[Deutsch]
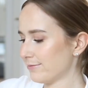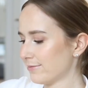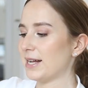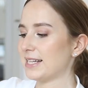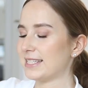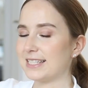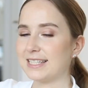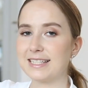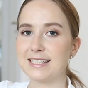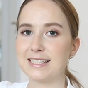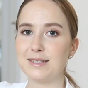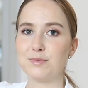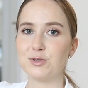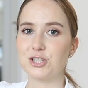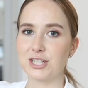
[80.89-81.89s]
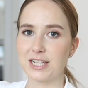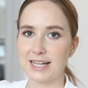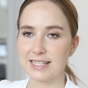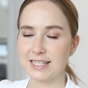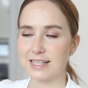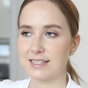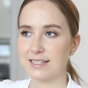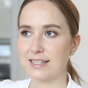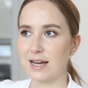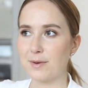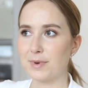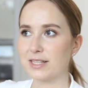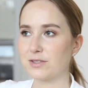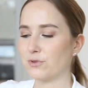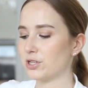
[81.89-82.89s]
Als ich die bestellt hatte
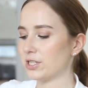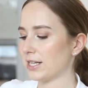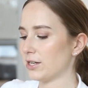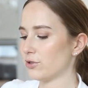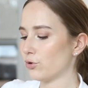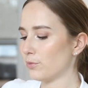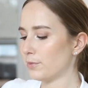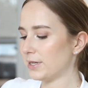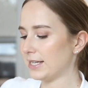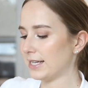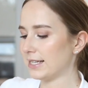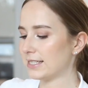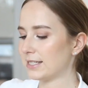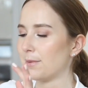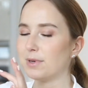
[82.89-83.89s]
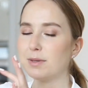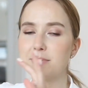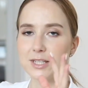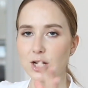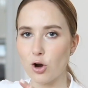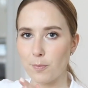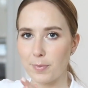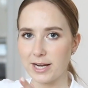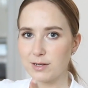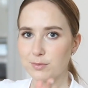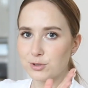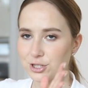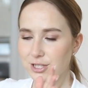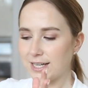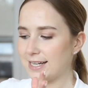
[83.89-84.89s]
damals, wollte ich halt unbedingt am liebsten auch beide
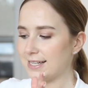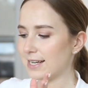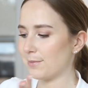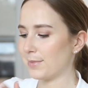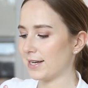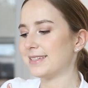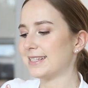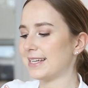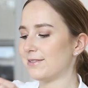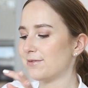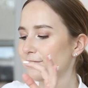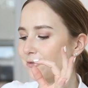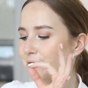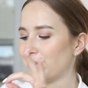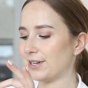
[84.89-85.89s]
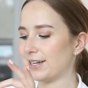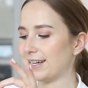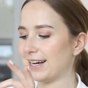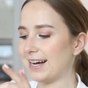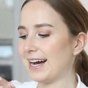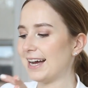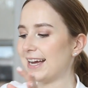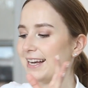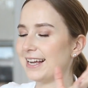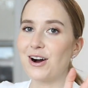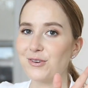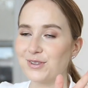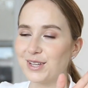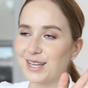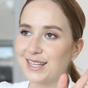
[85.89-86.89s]
bestellen, aber den von äh, Rahel
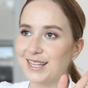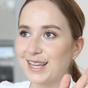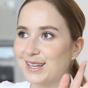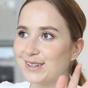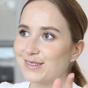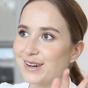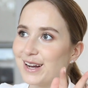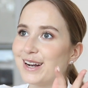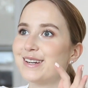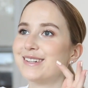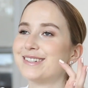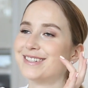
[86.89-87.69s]
auf jeden jeden Fall.